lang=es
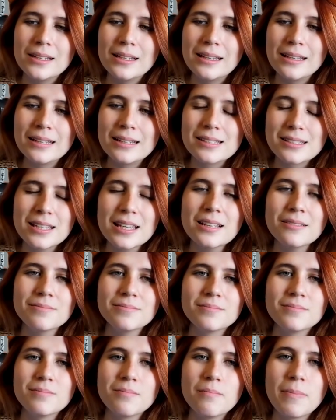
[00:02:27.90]
Y sí,
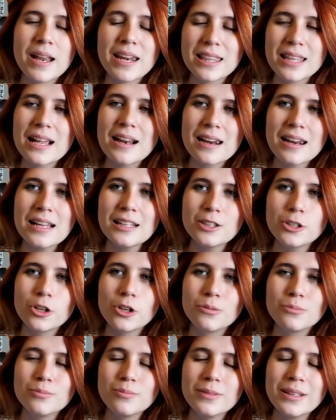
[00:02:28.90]
perdí el
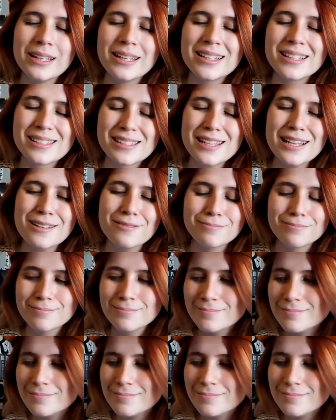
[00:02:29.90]
reto. Y sí,